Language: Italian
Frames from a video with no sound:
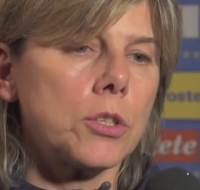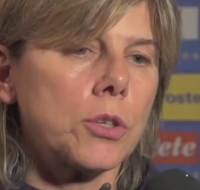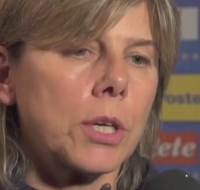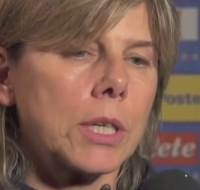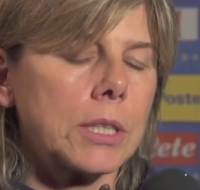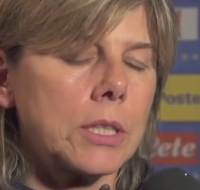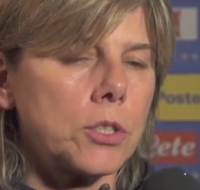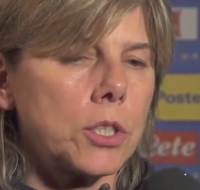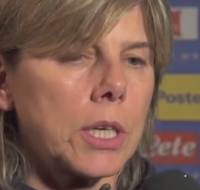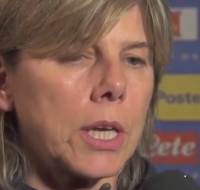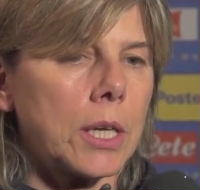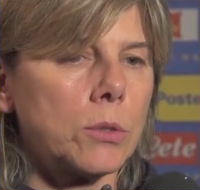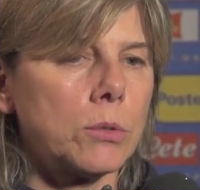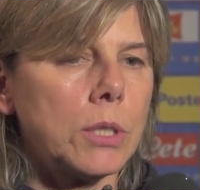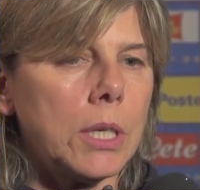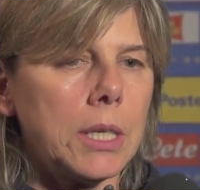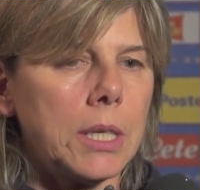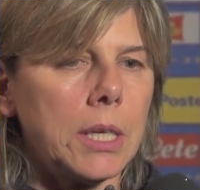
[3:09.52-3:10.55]
le giocatrici che
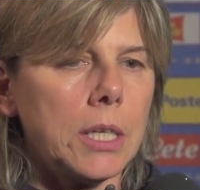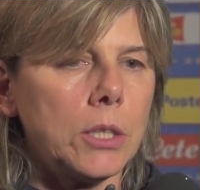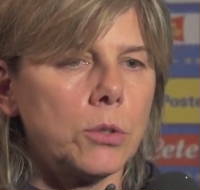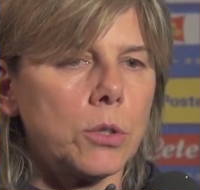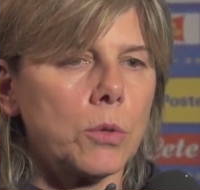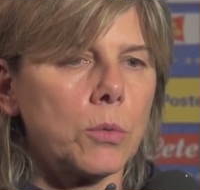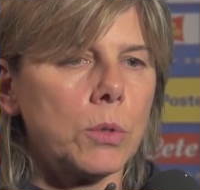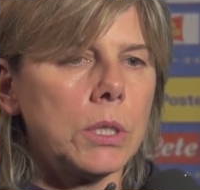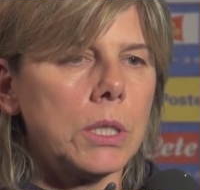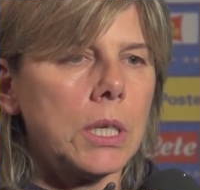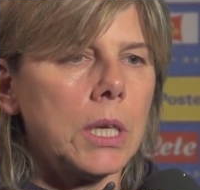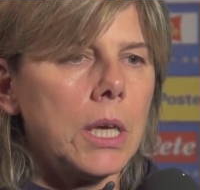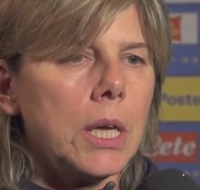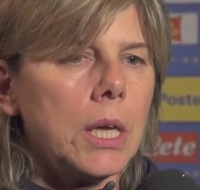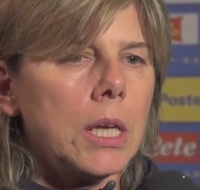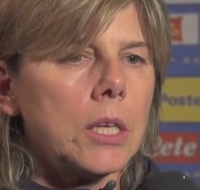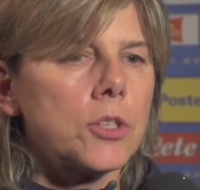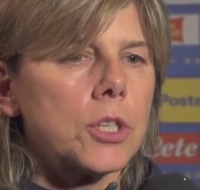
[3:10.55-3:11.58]
hanno talento e quindi
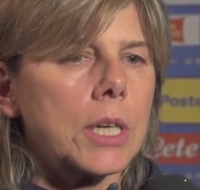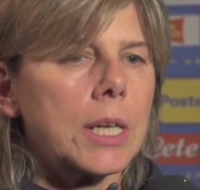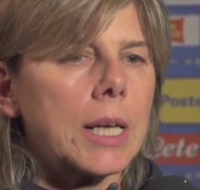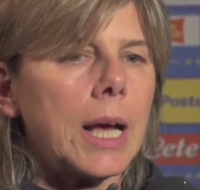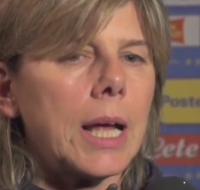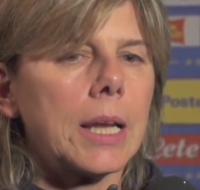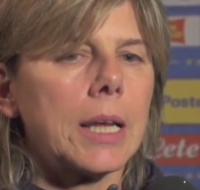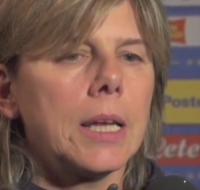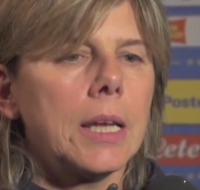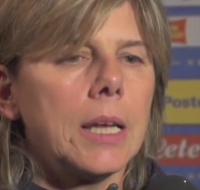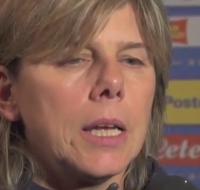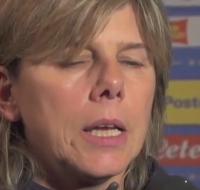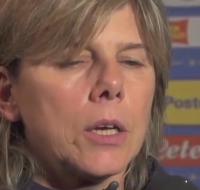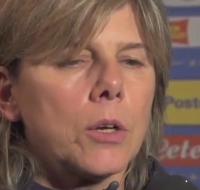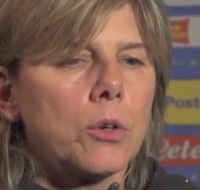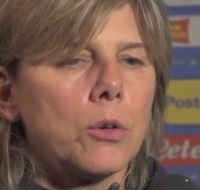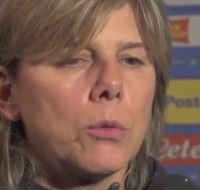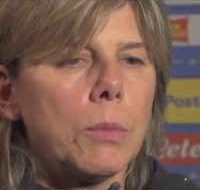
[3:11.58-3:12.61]
cercare
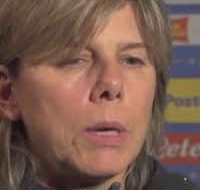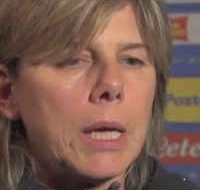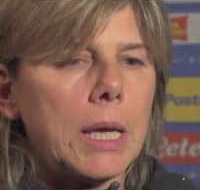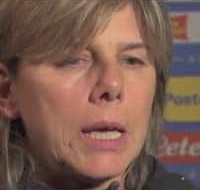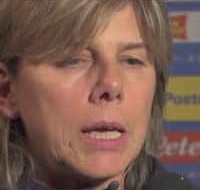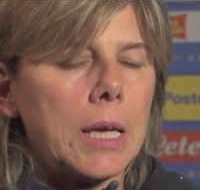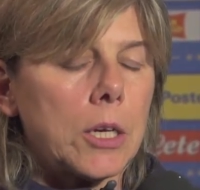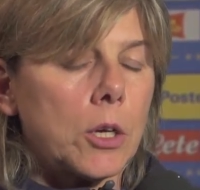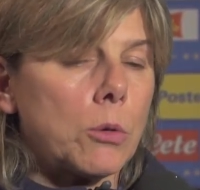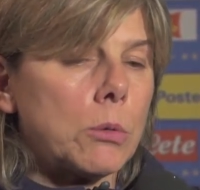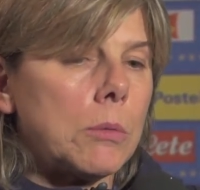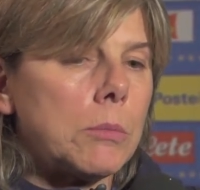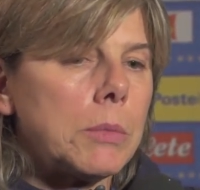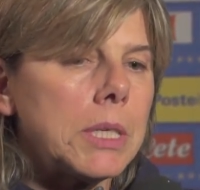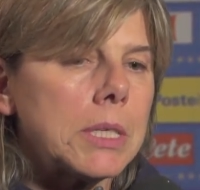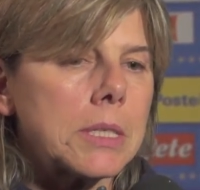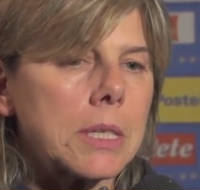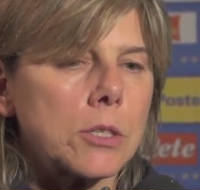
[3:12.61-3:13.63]
come, come
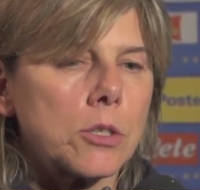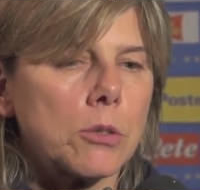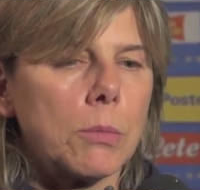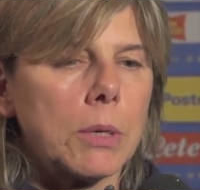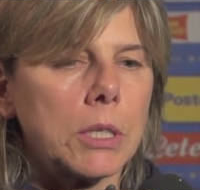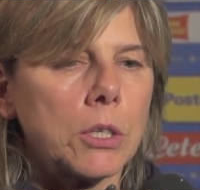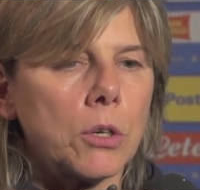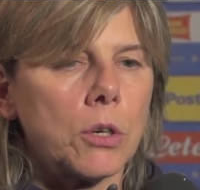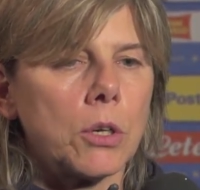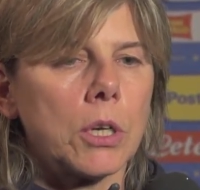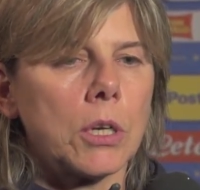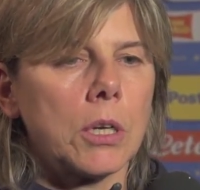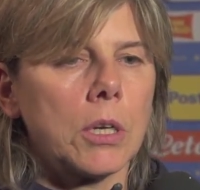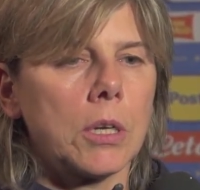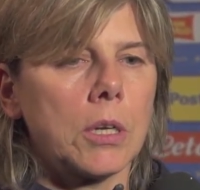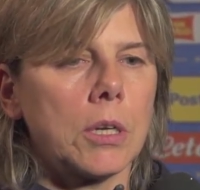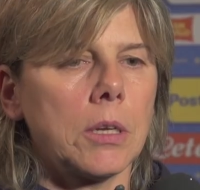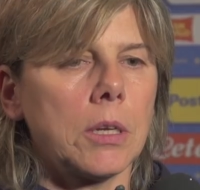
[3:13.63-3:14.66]
mister, insomma io
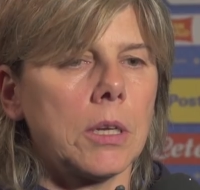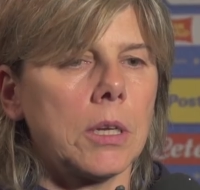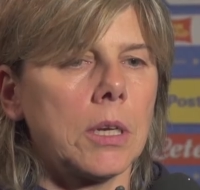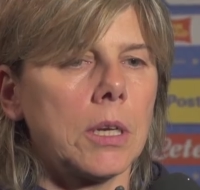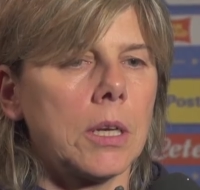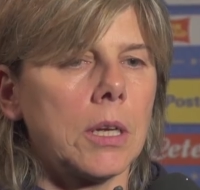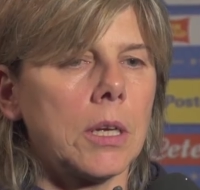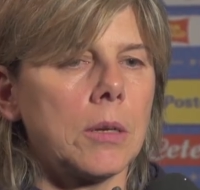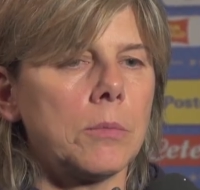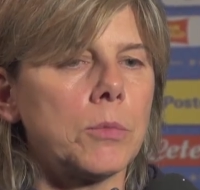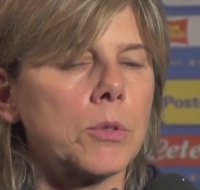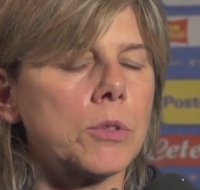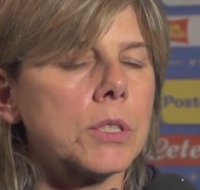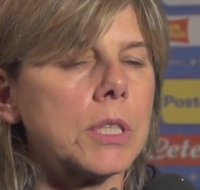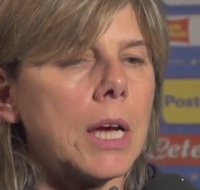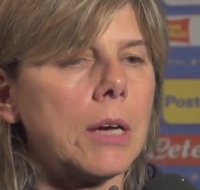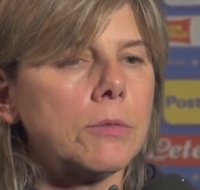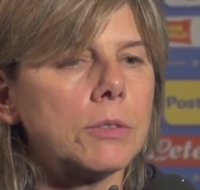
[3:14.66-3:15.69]
e il mio
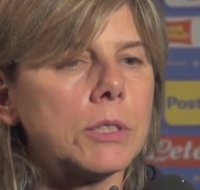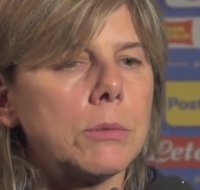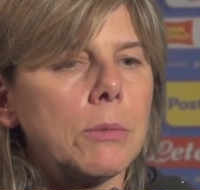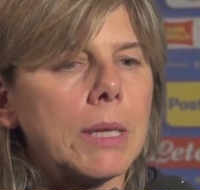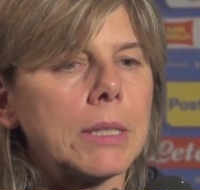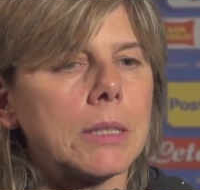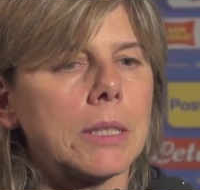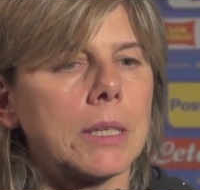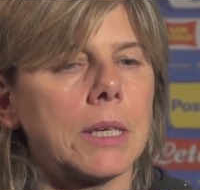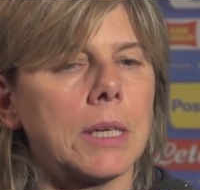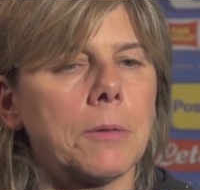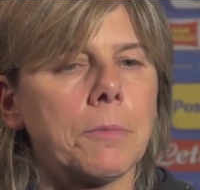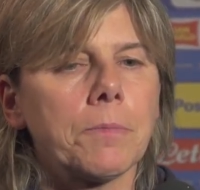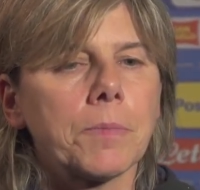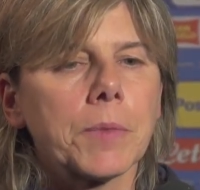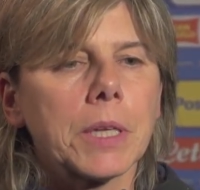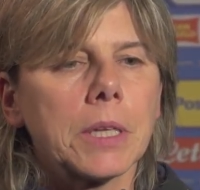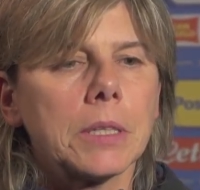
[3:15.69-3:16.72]
staff, di mettere
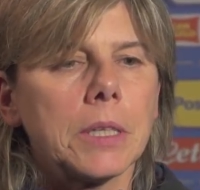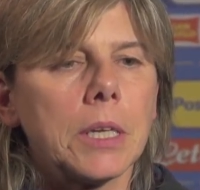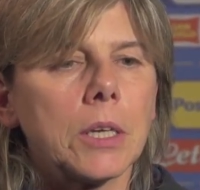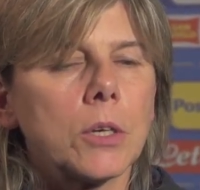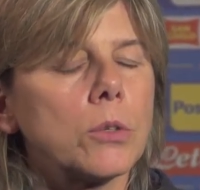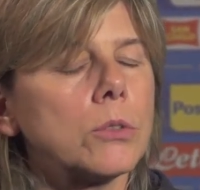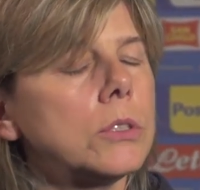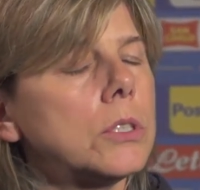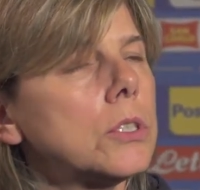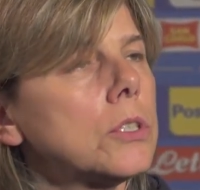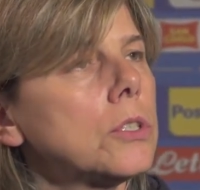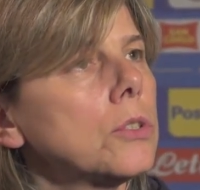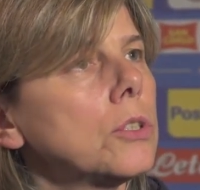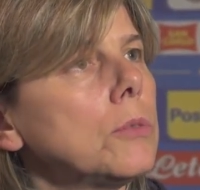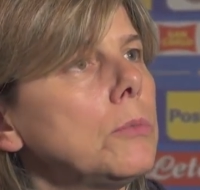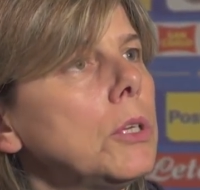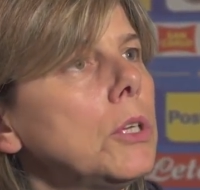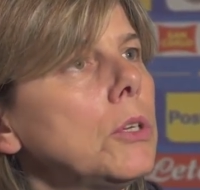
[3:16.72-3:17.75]
nelle
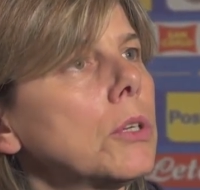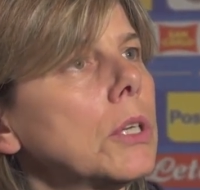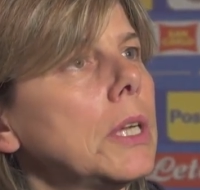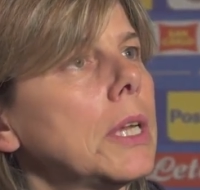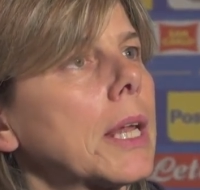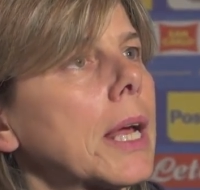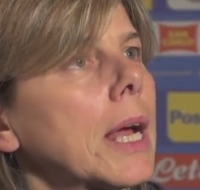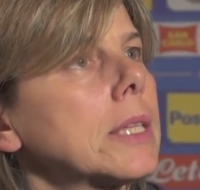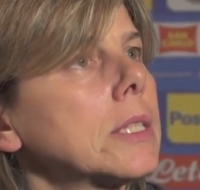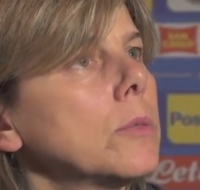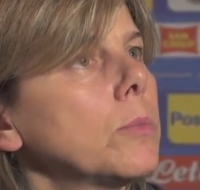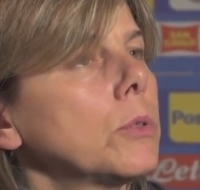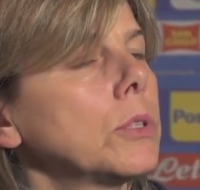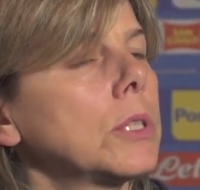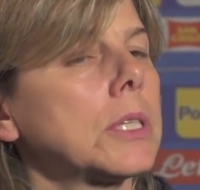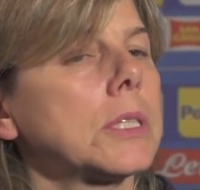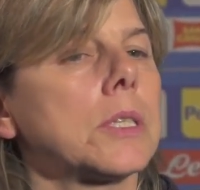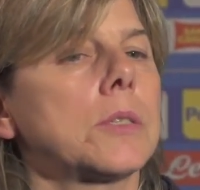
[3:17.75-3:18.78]
condizioni migliori le ragazze di
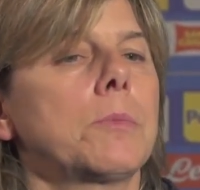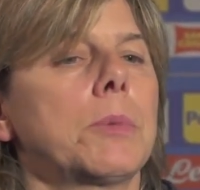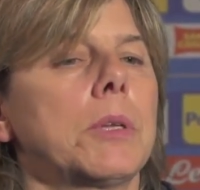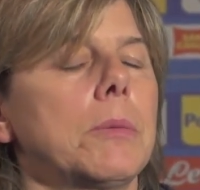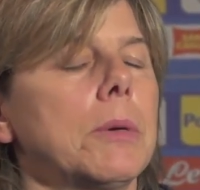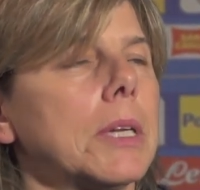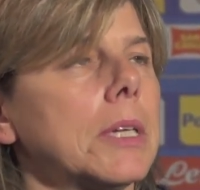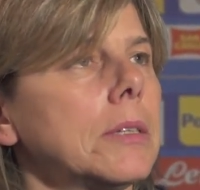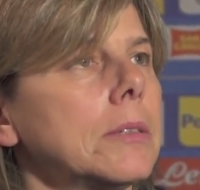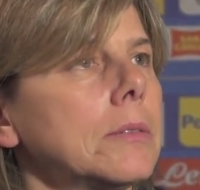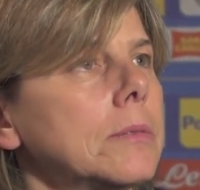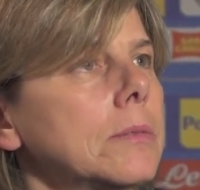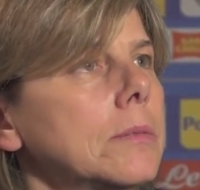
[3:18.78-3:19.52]
potersi esprimere.